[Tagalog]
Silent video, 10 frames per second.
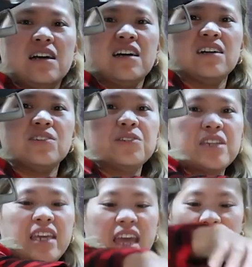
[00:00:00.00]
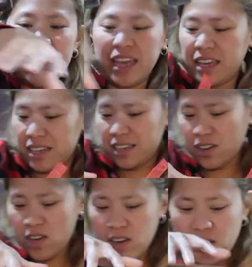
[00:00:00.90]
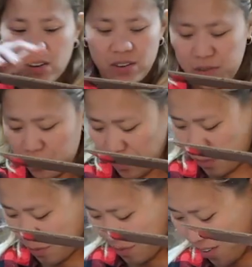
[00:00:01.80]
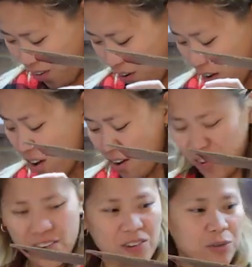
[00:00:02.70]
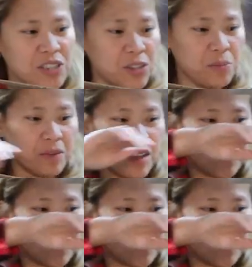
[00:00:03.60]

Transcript: Okay. Uh-oh. Uh-oh. Where's your milk?